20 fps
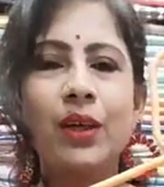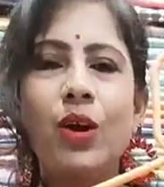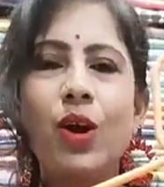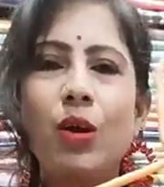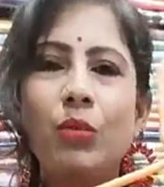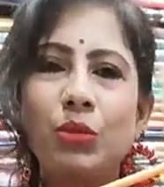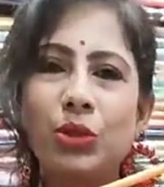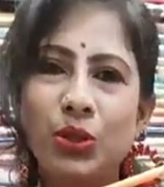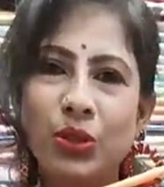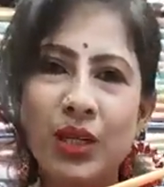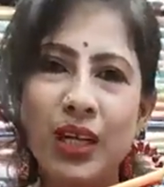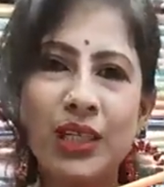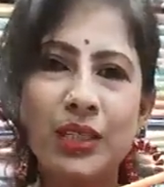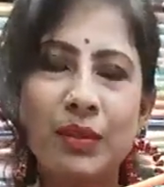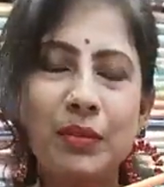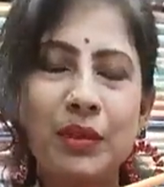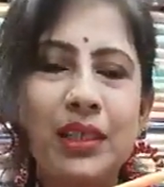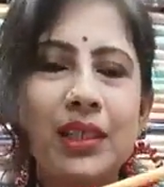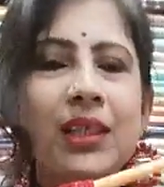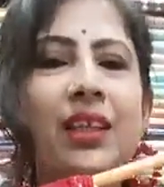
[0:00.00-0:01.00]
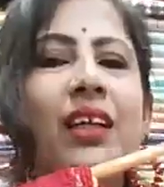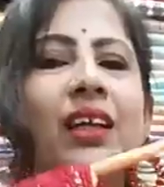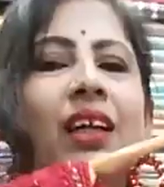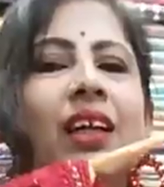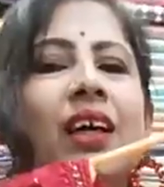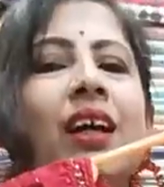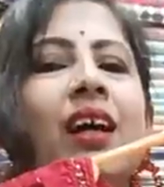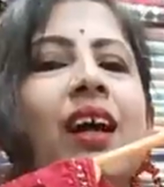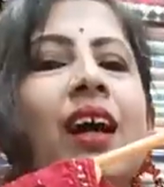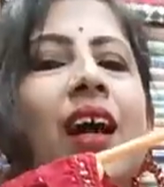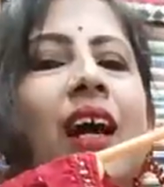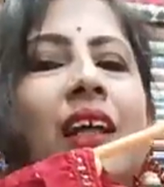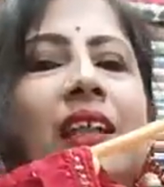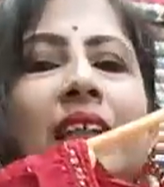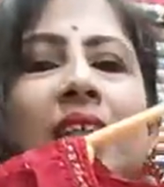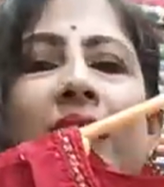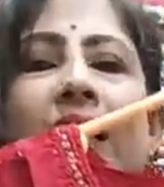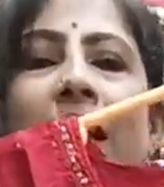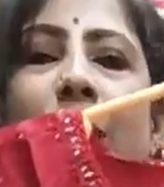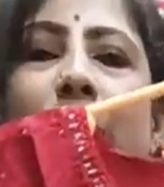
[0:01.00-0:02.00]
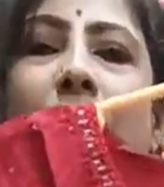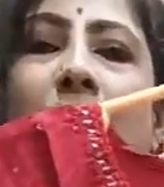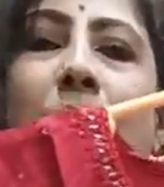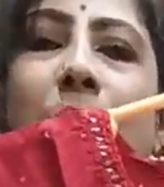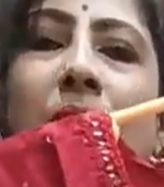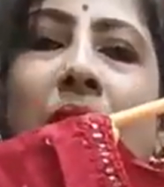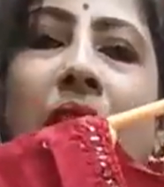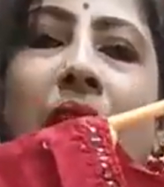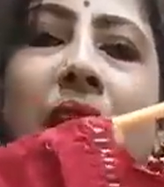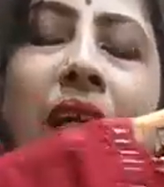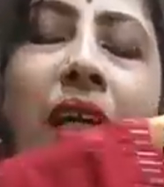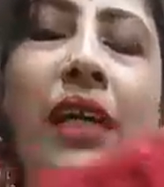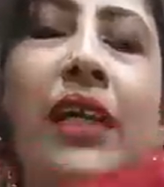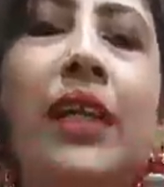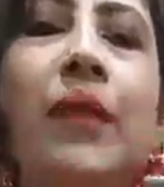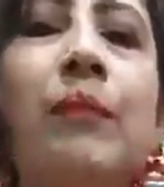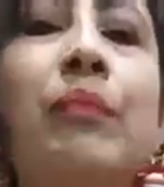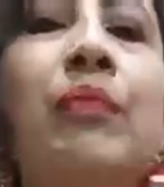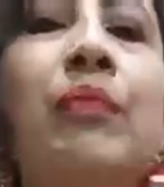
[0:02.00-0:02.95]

অবশ্যই আসবেন আচ্ছা এবার আমি দেখিয়ে দিই